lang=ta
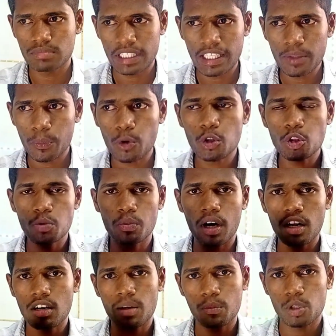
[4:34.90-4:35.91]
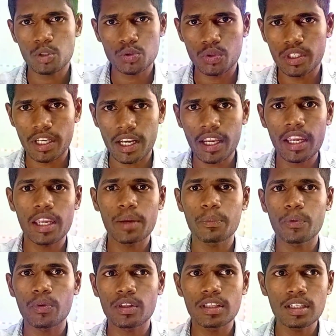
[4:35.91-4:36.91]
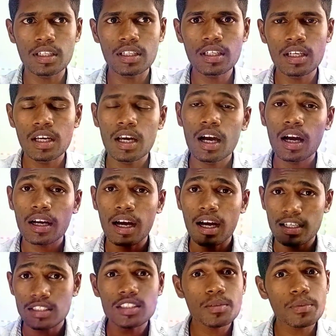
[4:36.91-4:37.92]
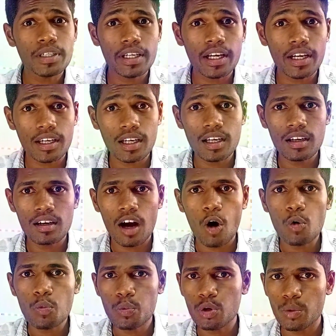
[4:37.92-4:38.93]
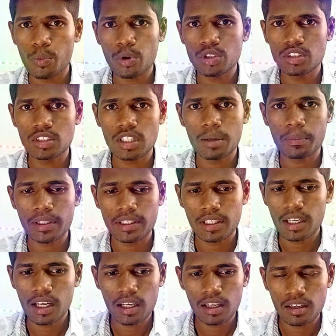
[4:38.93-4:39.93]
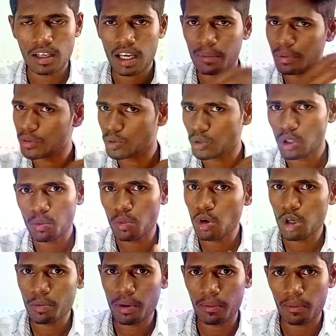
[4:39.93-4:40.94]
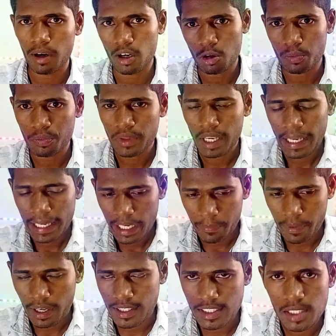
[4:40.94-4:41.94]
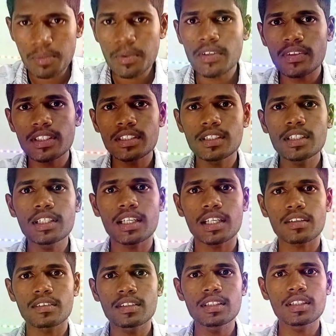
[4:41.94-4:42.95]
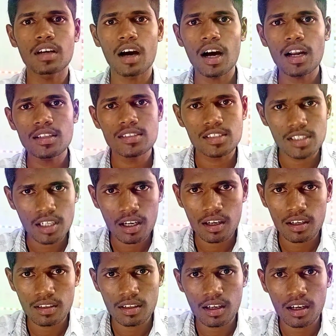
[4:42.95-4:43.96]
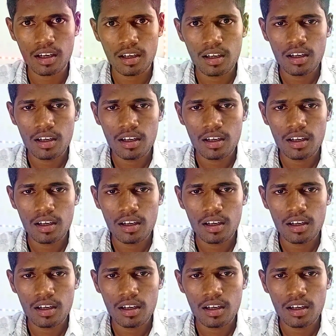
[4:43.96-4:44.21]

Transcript: எதை பொறுத்து மாறணும் போது சொல்லிடுறேன் இப்போ வந்துட்டு கஸ்டமர் கேட்குற அவுட்புட்டை பொறுத்து தான் பார்த்தீங்கன்னா நான் இப்போ சொன்ன மூணுமே மாறும் இப்போ கஸ்டமர் வந்துட்டு எனக்கு வந்து ஹால் சின்ன ஹால் தான்